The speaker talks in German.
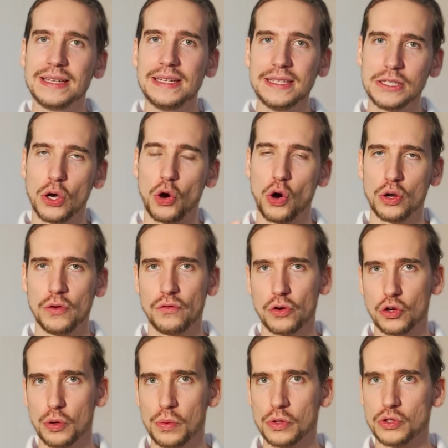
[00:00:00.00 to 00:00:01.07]
diese
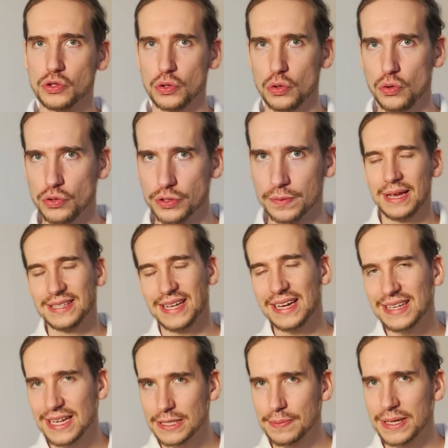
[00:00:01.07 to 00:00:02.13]
Hornhautverkrümmung zu lösen? Ich zeige
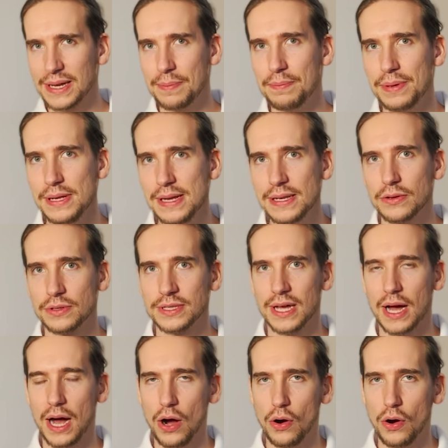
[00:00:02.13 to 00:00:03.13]
dir jetzt mal hier ein Bild. Unser